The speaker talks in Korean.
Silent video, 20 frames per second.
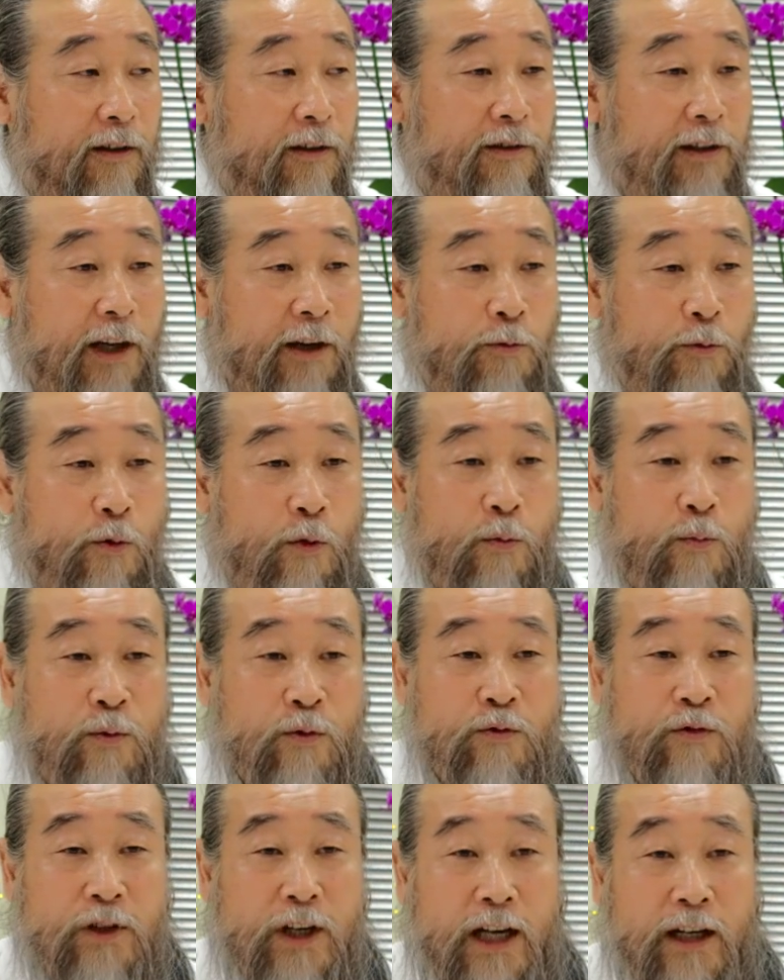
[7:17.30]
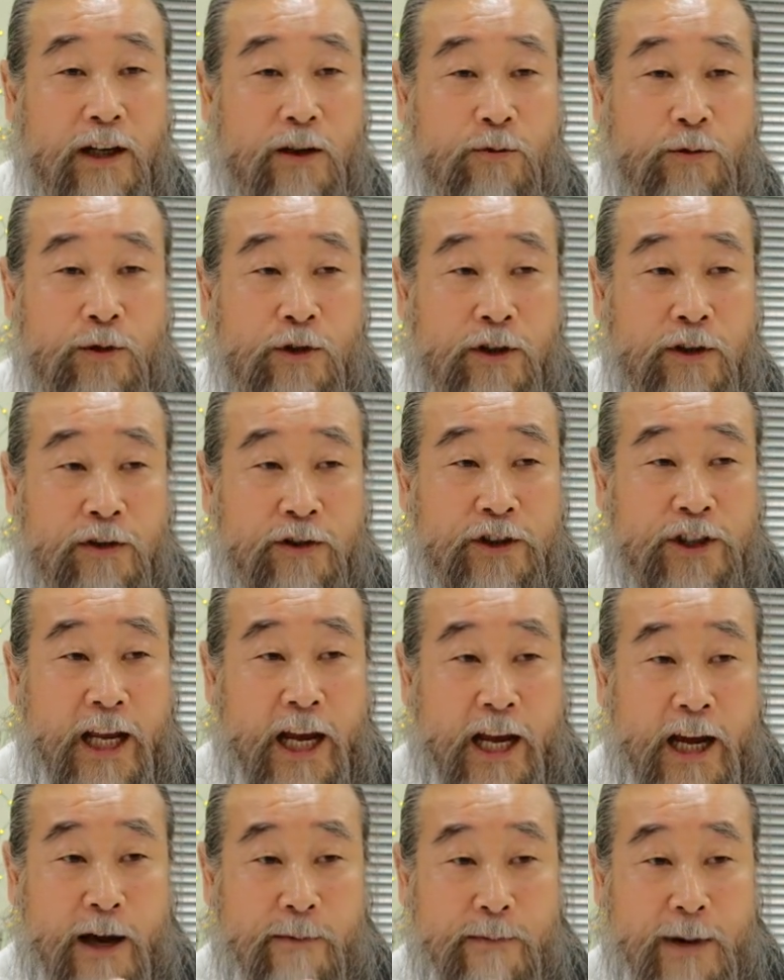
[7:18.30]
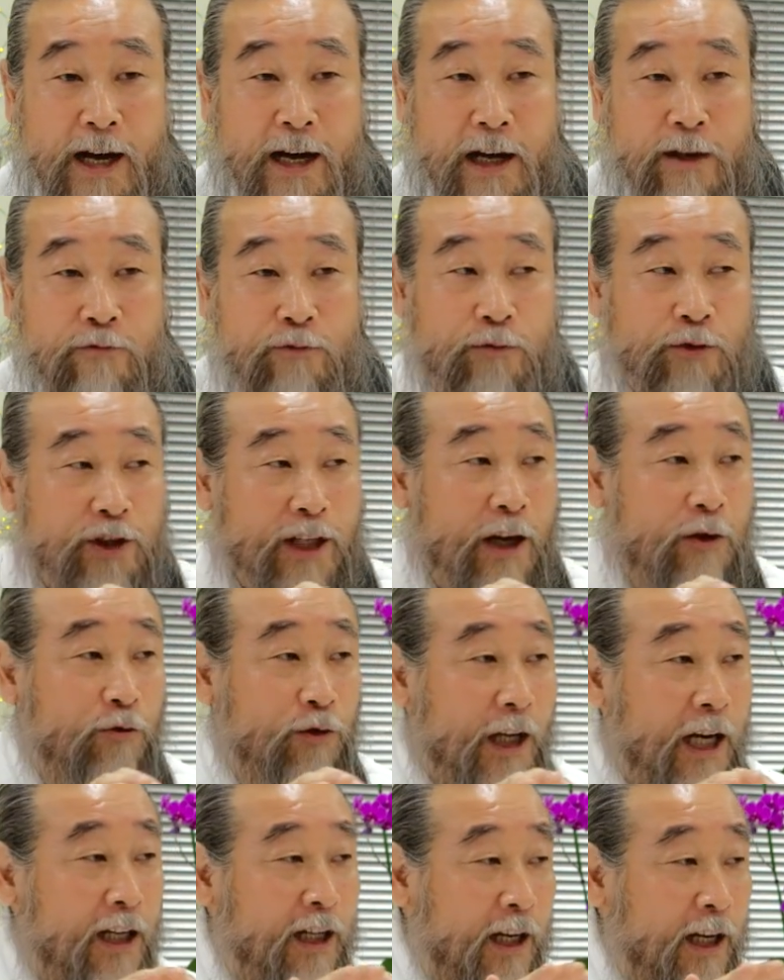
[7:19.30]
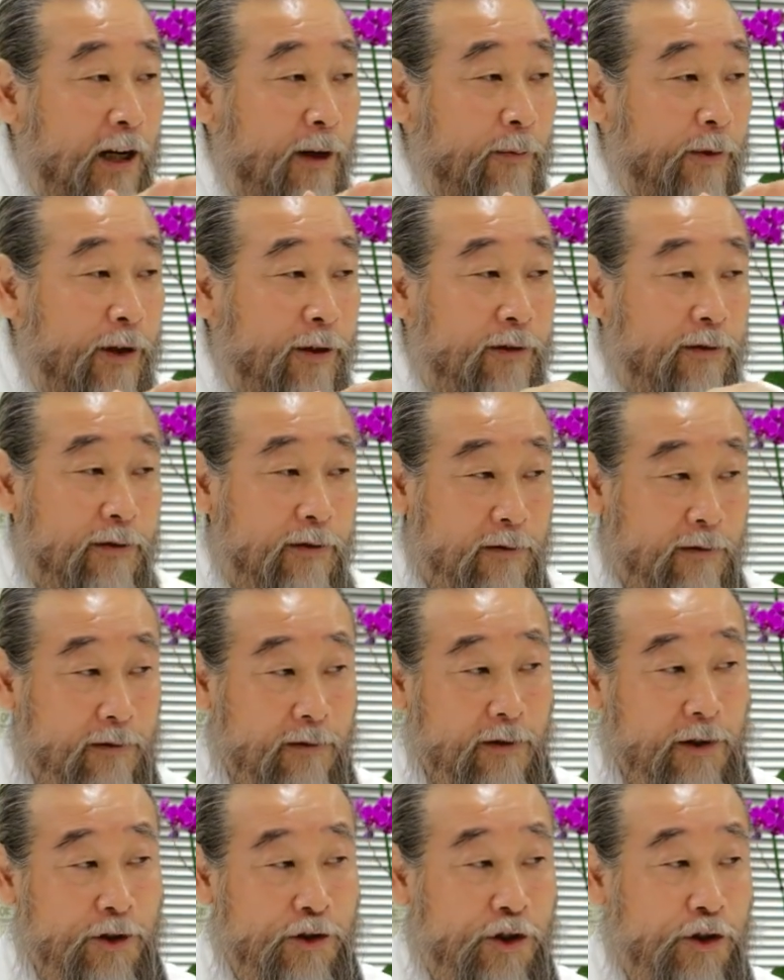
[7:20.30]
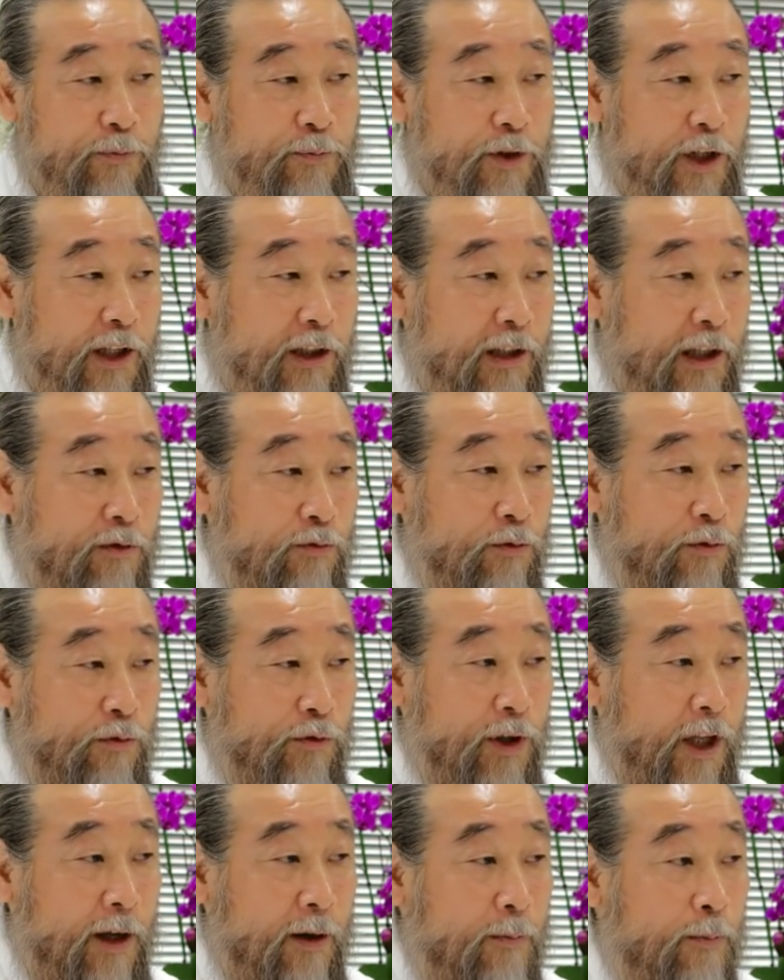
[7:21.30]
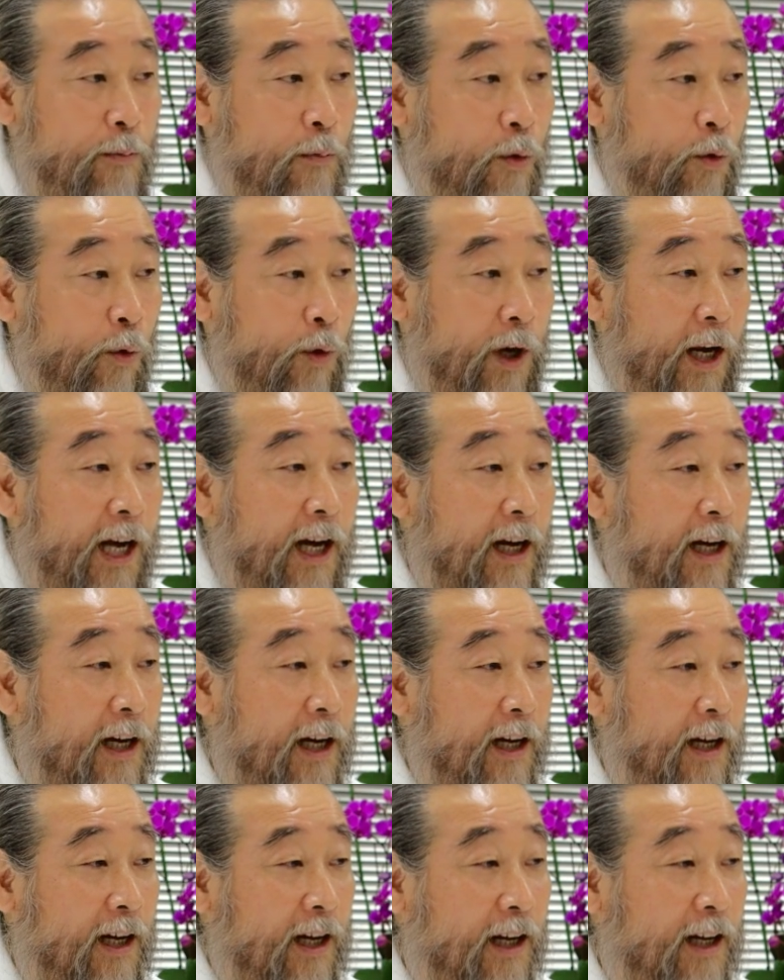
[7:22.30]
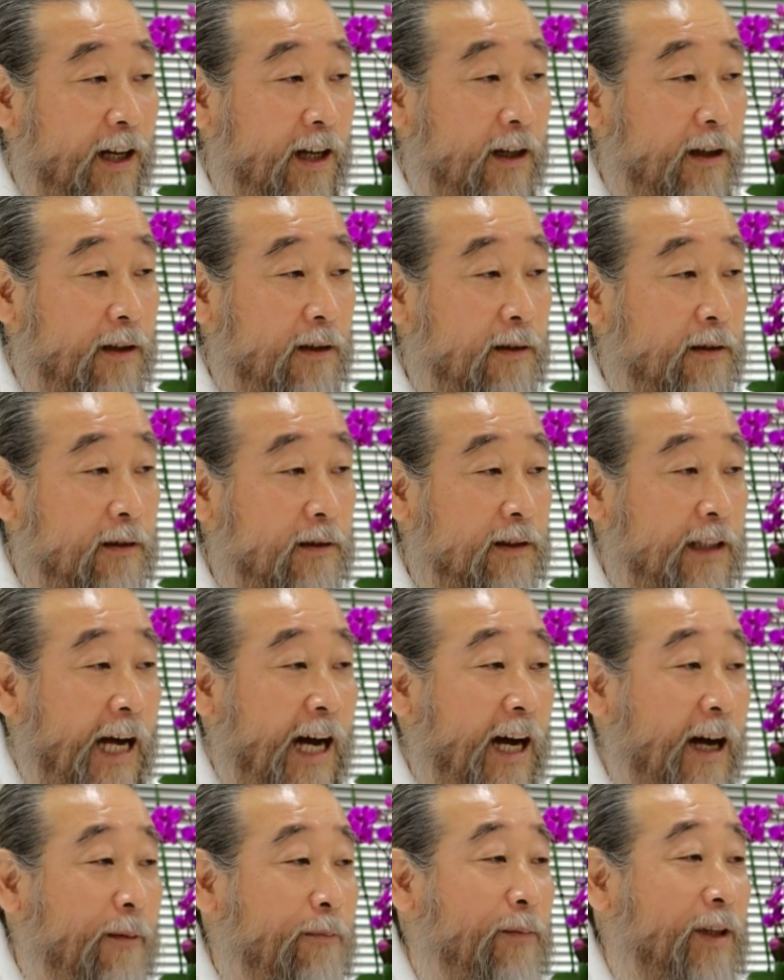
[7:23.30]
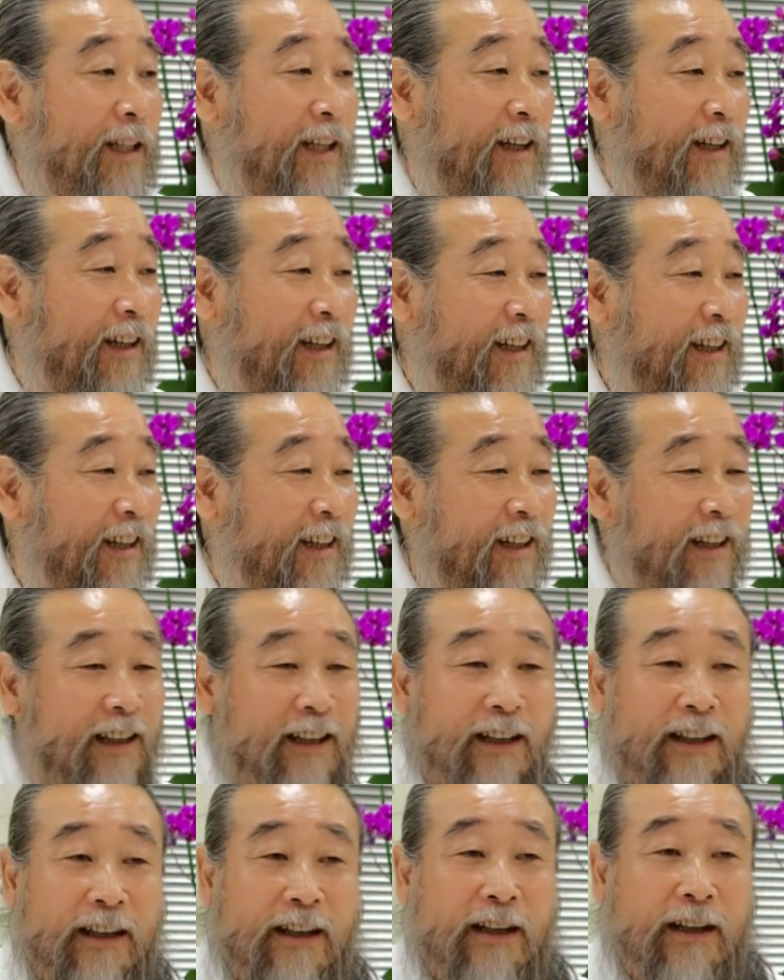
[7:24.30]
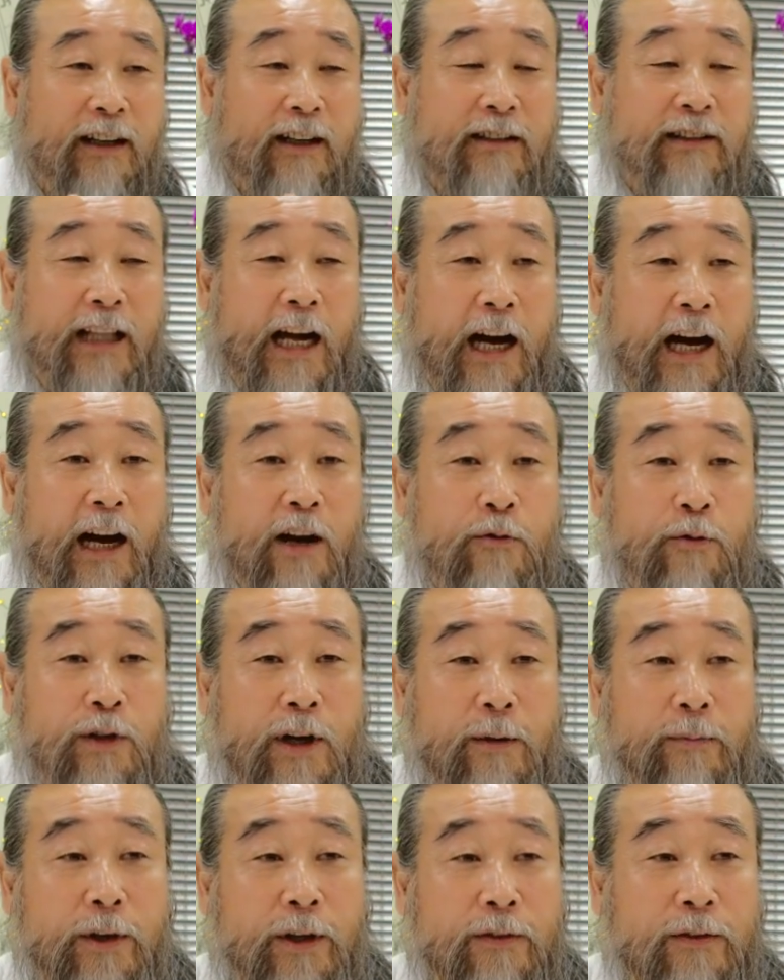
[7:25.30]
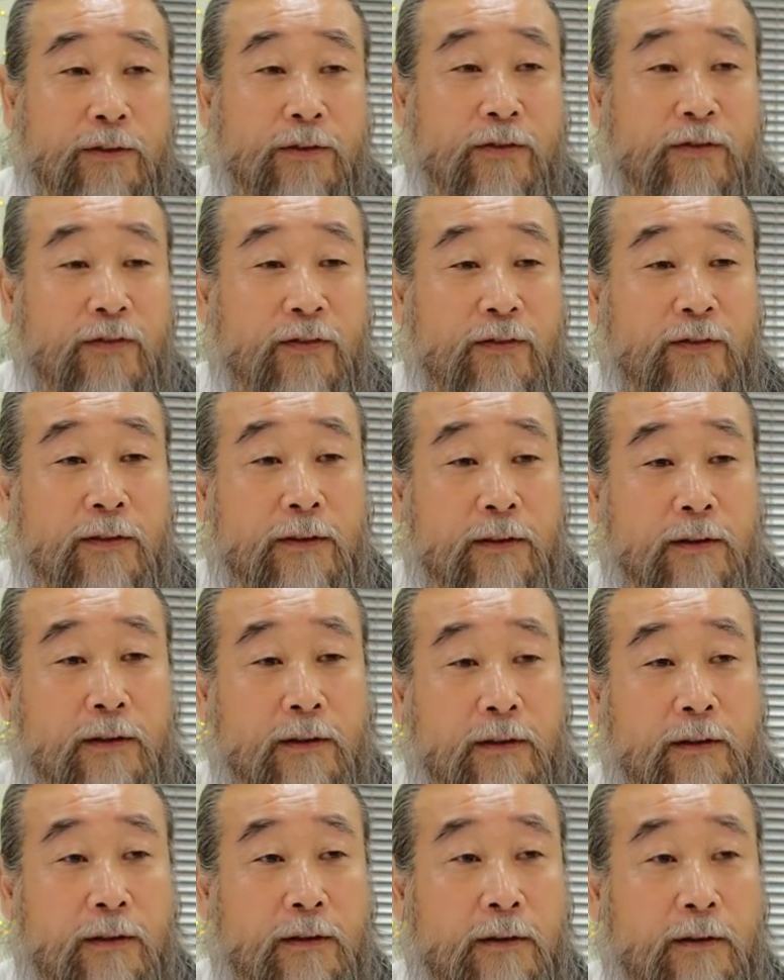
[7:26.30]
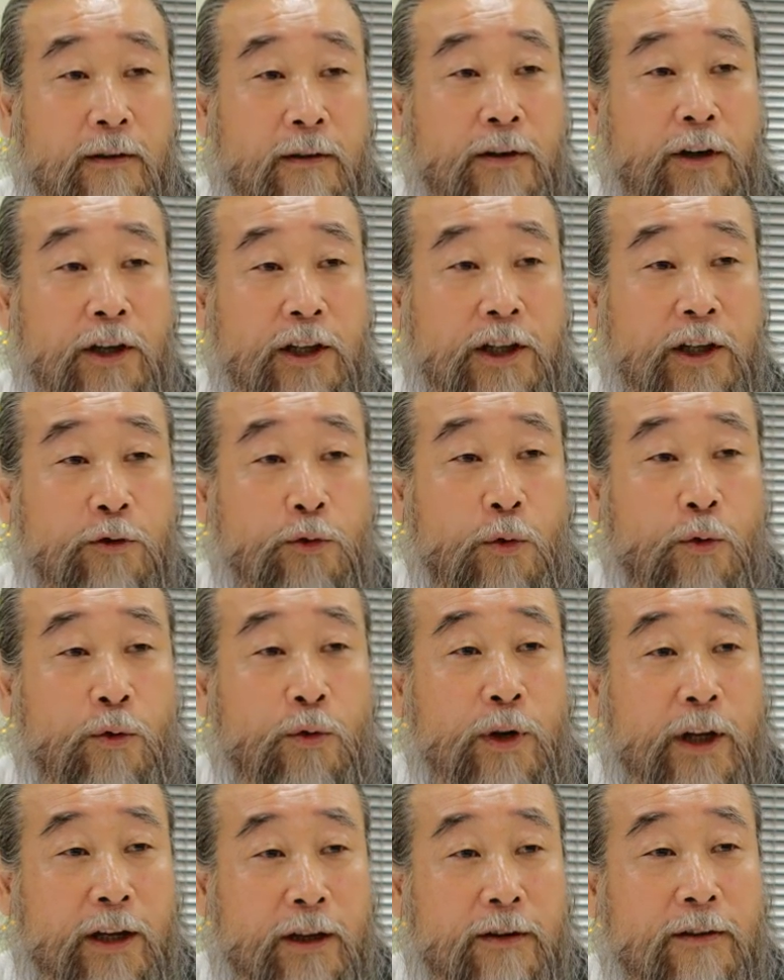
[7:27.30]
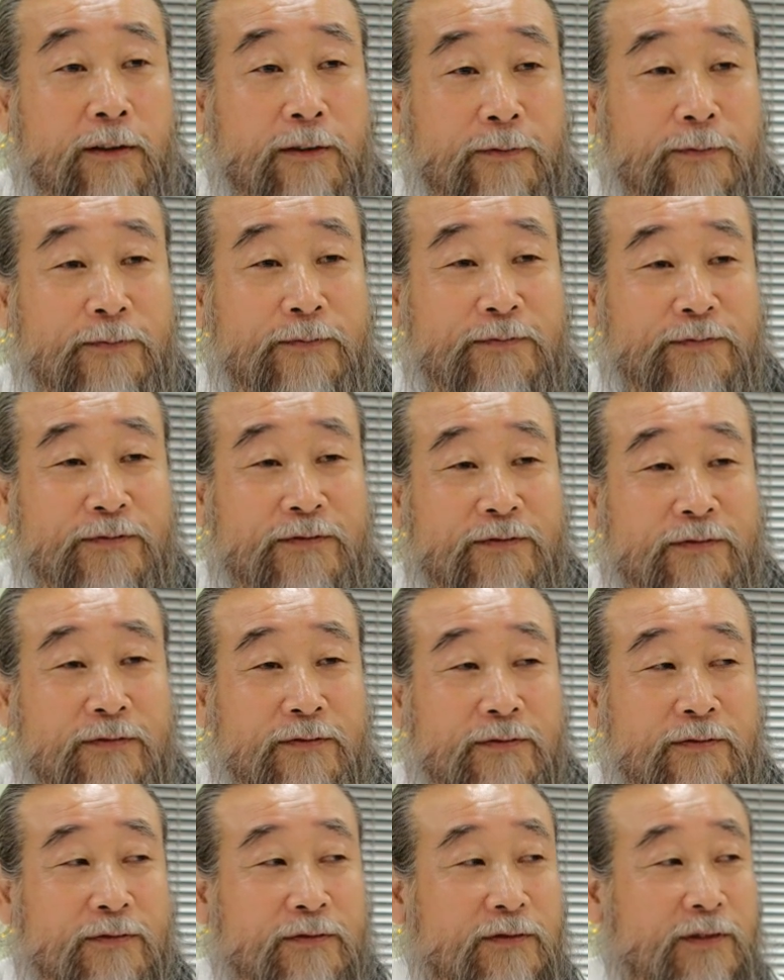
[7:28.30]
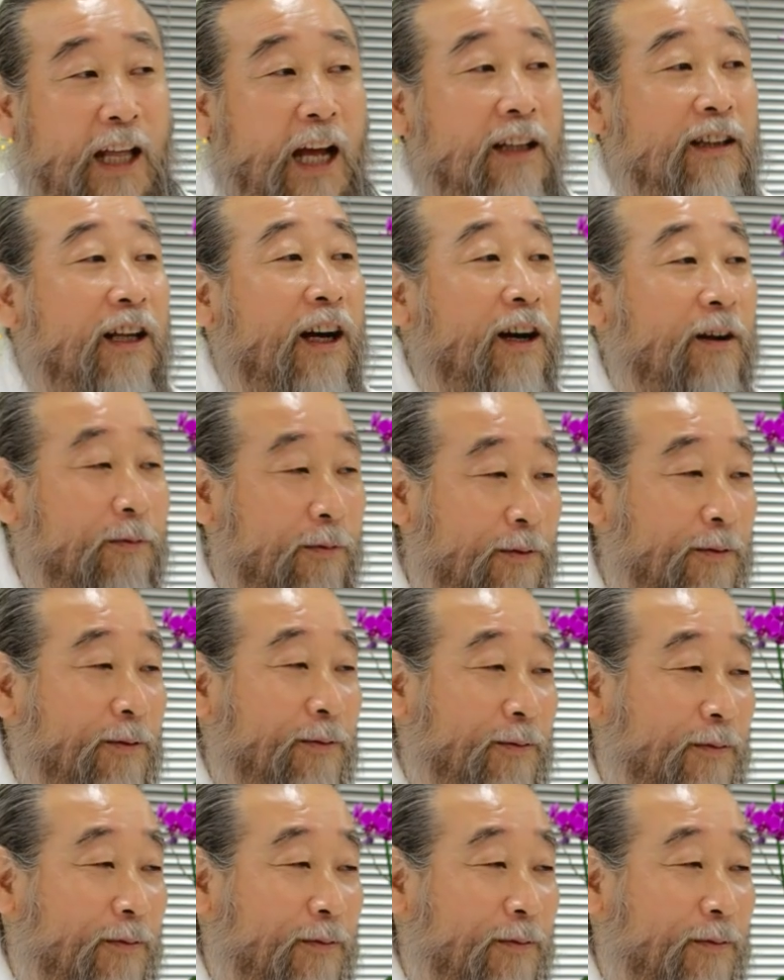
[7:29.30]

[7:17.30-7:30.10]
내가 공부는 안 하고 그는 생각만 가지고 자꾸 달리가면은 이 시험지가 딱 들어오는데 몰라. 당합니다. 당하고 나면 거기다 욕을 해요. 탓하고.